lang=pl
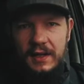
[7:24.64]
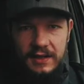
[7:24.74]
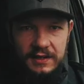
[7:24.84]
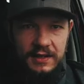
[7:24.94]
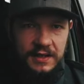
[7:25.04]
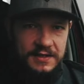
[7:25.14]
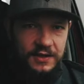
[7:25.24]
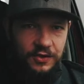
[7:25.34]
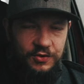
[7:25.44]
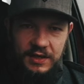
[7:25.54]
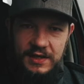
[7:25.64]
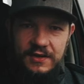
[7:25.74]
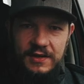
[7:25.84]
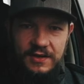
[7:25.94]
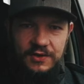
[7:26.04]
Jedyne ryzyko, które
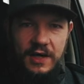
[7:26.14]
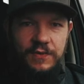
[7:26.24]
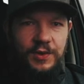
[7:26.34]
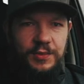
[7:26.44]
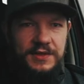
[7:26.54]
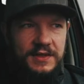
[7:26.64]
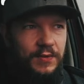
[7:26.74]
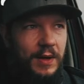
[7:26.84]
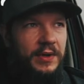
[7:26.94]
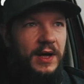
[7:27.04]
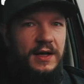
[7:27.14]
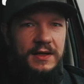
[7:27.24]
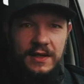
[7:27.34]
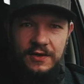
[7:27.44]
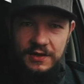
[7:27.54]
jest, to jest to, że audio będzie słabe,
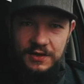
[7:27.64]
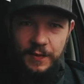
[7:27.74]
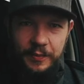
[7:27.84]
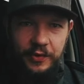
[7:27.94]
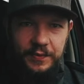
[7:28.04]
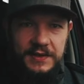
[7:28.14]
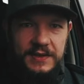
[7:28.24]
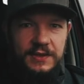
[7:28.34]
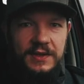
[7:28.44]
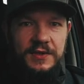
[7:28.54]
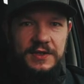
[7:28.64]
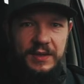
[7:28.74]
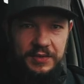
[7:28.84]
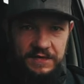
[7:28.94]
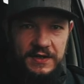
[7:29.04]
ale na to też mam pomysł, jeżeli będzie
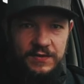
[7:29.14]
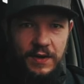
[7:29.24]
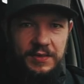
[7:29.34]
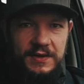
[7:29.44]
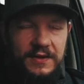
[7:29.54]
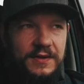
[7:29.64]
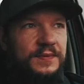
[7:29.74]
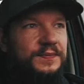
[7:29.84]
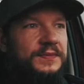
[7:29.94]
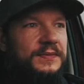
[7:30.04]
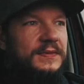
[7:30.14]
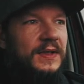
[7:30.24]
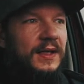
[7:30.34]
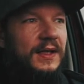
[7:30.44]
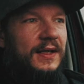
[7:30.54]
naprawdę słabe, to
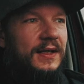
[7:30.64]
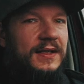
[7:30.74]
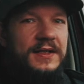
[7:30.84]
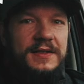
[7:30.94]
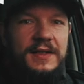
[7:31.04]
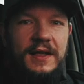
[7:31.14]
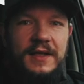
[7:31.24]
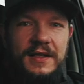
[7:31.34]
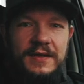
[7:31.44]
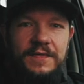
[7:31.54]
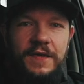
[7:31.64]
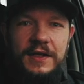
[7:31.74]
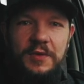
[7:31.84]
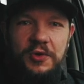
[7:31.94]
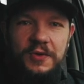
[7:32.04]
jest taki jeden
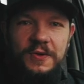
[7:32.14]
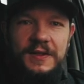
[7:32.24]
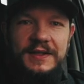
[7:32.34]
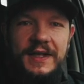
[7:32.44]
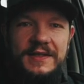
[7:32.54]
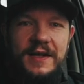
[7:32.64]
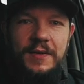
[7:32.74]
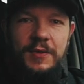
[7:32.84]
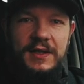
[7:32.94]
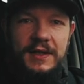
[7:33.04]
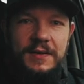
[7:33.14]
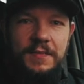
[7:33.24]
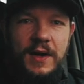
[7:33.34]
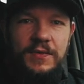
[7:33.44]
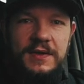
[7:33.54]
fajny produkt Tascama, taki
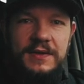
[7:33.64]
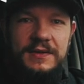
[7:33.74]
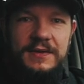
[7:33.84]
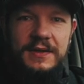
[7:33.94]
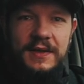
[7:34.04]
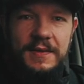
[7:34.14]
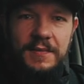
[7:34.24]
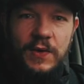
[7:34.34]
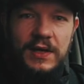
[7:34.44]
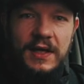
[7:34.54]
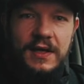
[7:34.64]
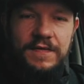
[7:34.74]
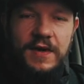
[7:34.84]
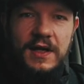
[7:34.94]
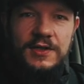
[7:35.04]
mały, mała
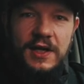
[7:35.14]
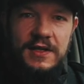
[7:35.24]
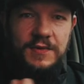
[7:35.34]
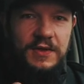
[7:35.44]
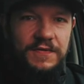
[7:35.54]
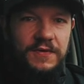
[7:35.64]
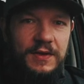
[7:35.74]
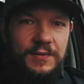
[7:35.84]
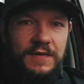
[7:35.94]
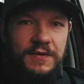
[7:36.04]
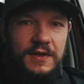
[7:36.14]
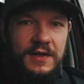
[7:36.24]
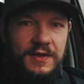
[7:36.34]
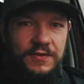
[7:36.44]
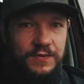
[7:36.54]
nagrywareczka z mikrofonem
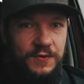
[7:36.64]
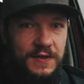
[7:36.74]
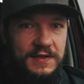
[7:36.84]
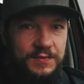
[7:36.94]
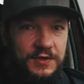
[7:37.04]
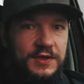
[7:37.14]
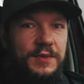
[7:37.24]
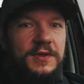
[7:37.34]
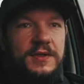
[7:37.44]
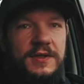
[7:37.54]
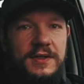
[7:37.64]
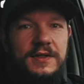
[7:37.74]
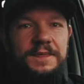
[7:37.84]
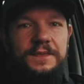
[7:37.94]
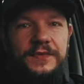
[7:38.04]
lavalier, który można sobie przyczepić gdzieś
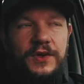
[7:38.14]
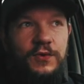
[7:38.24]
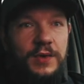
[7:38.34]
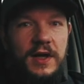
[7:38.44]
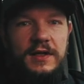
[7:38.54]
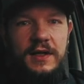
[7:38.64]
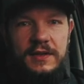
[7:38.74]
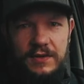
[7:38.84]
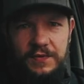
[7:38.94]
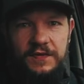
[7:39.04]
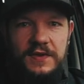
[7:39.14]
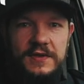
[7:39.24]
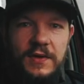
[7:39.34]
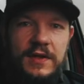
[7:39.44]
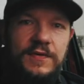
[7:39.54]
do ubrania i to
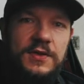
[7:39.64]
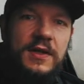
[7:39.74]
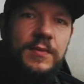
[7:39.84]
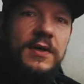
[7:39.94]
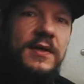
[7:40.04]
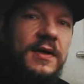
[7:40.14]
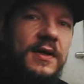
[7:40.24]
powinno załatwić temat.